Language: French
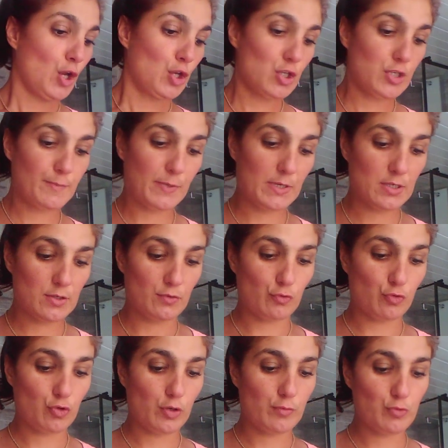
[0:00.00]
Il se
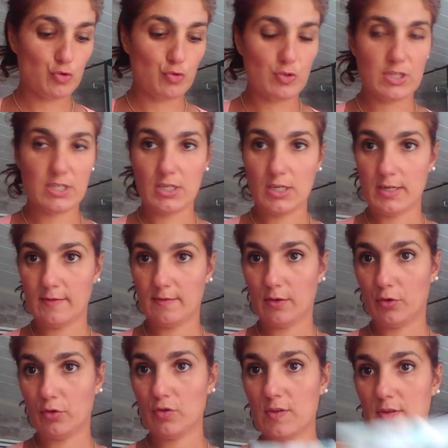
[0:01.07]
présente comme ceci à
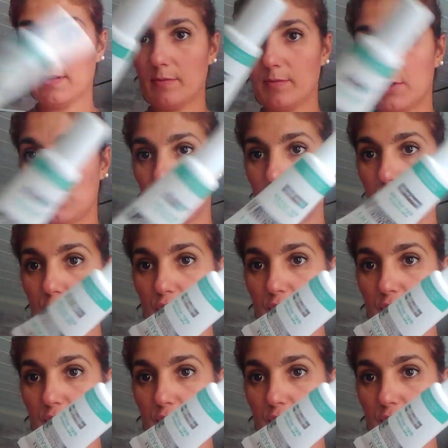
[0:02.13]
l'intérieur. C'est un petit tube.